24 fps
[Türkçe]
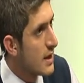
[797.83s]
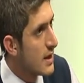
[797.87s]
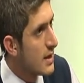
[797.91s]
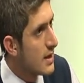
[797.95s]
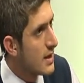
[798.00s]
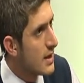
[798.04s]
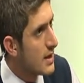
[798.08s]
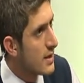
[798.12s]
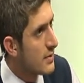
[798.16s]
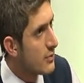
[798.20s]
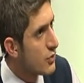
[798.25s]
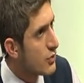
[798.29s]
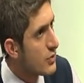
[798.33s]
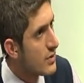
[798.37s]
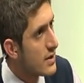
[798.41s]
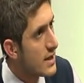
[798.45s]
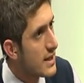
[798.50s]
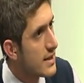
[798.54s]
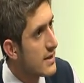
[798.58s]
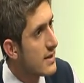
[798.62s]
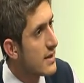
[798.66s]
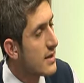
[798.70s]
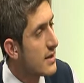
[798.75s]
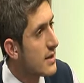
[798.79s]
E, bunun
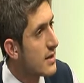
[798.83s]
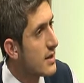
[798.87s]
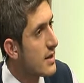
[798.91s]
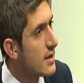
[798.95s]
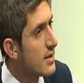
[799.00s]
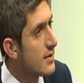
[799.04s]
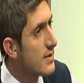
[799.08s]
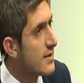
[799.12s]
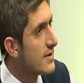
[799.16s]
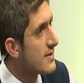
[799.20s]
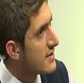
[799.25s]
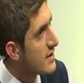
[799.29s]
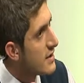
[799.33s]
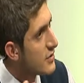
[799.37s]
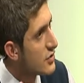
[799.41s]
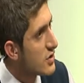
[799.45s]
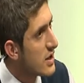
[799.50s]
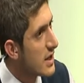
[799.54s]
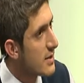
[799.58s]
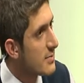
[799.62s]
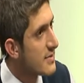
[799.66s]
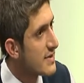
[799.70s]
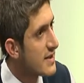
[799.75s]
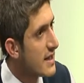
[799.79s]
nedenini
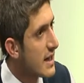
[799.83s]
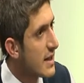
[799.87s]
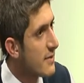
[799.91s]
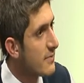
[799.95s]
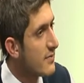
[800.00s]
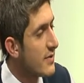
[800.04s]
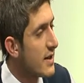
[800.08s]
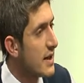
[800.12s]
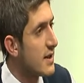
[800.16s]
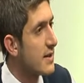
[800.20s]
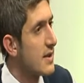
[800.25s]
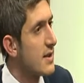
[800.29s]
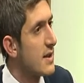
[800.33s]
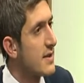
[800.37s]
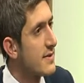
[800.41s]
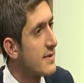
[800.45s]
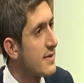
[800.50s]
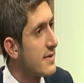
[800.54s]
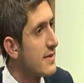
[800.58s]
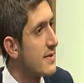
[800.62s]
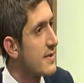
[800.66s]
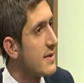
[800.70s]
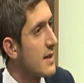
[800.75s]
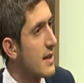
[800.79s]
izleyicilerimizden hem
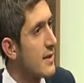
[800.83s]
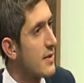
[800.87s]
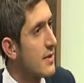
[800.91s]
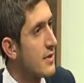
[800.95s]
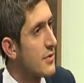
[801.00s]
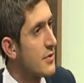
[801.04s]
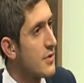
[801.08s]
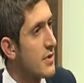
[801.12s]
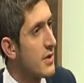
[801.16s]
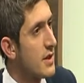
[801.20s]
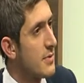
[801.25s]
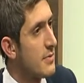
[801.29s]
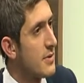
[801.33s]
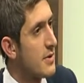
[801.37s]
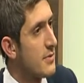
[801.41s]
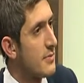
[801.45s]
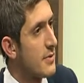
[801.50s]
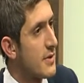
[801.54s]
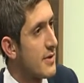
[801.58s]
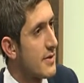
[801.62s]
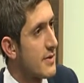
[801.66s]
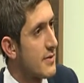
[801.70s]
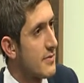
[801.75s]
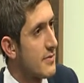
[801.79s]
sizlerden açıklayabilir miyiz?